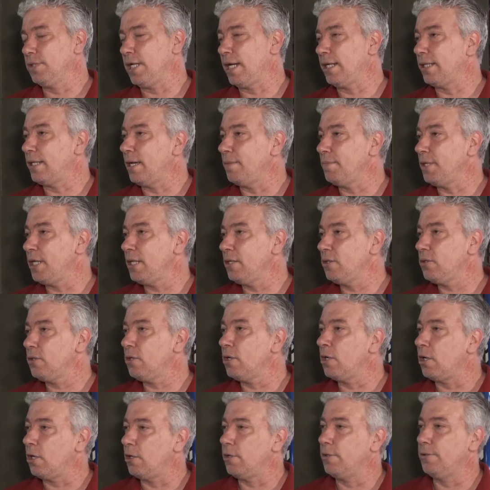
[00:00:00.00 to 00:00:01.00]
tratamiento
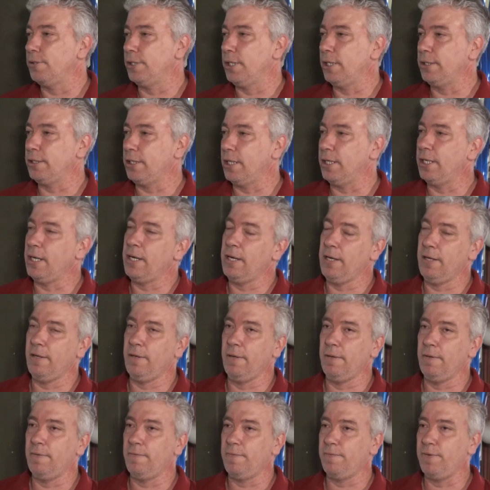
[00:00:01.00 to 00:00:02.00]
donde tenés
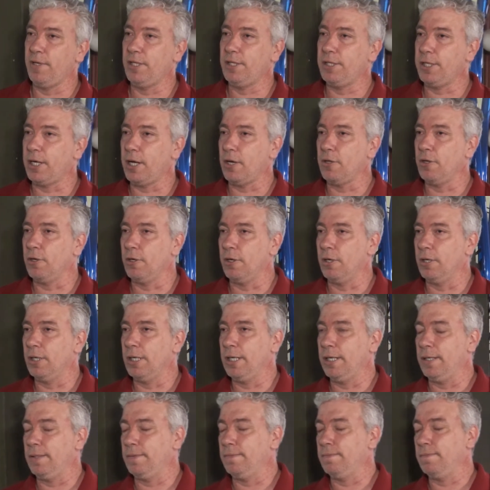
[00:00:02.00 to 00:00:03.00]
el filtrado
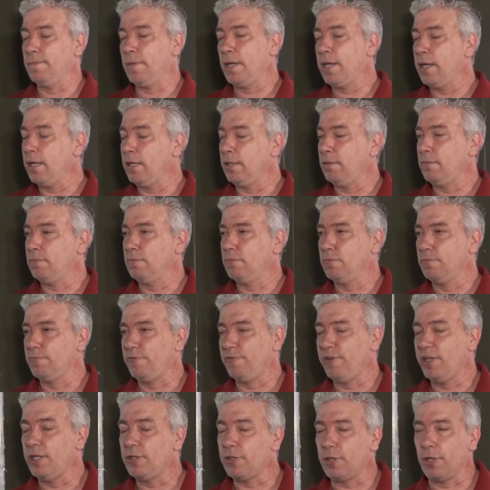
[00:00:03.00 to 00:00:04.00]
en,
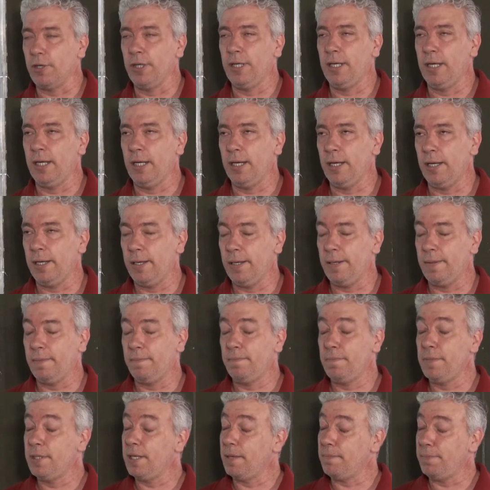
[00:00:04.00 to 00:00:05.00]
filtros
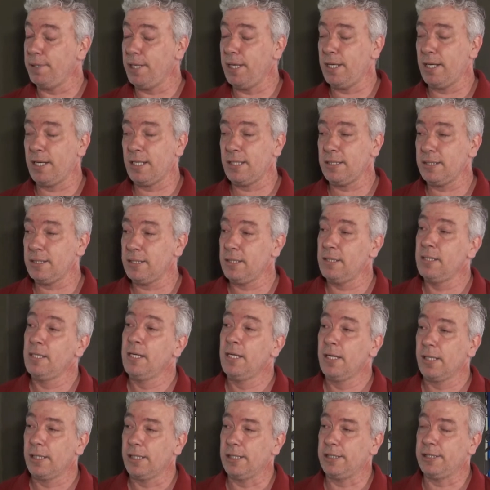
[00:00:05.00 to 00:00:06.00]
de, piedras
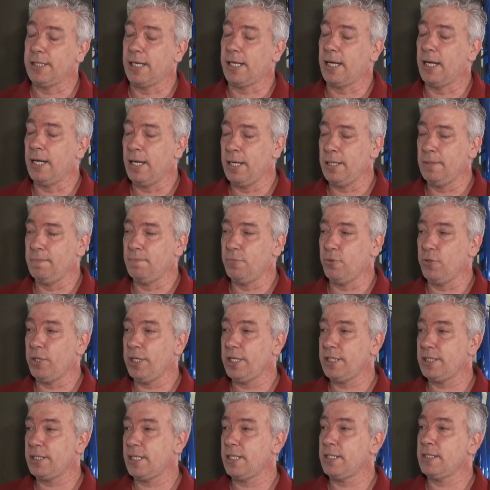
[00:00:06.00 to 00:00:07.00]
que sacan las
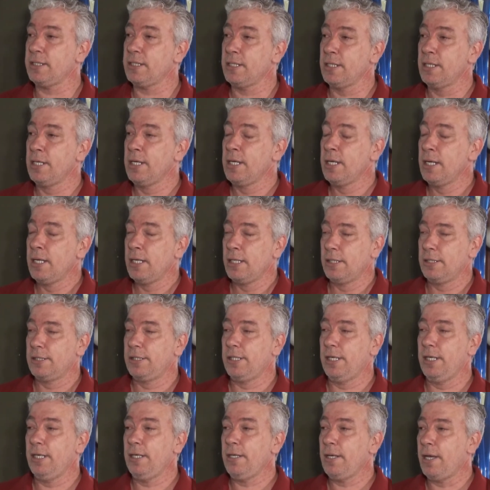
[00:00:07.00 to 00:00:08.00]
impurezas,
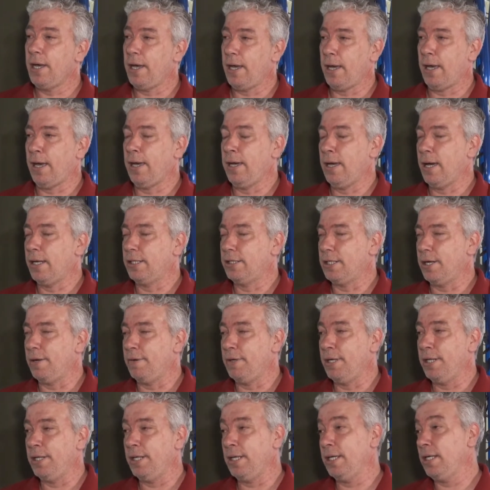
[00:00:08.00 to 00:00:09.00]
¿sí? Eh, a
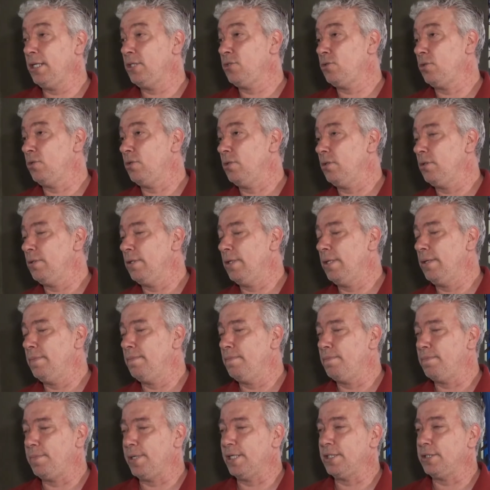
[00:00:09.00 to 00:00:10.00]
través de eso
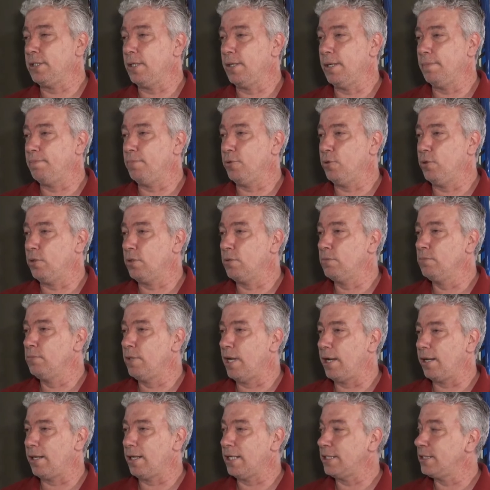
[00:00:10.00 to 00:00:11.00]
pasa por
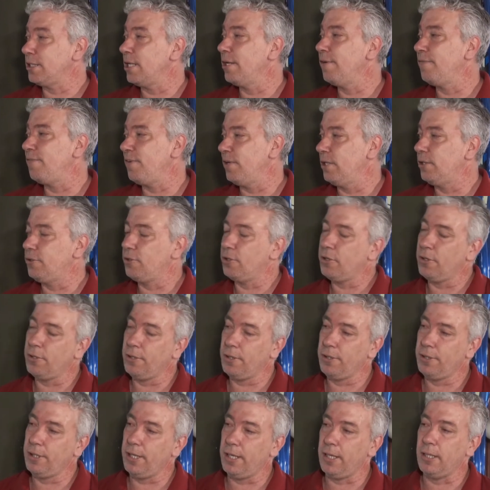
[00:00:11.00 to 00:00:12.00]
una clase de filtros
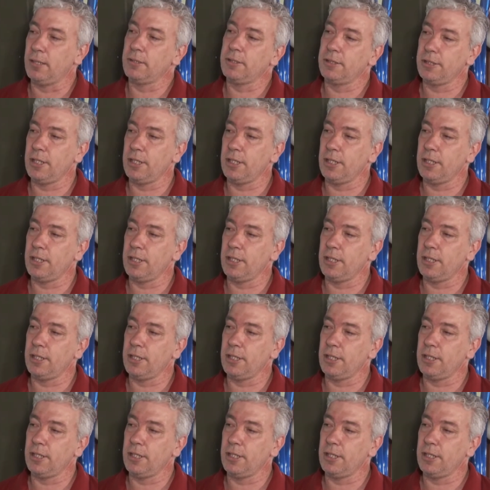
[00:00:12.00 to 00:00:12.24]
de, 20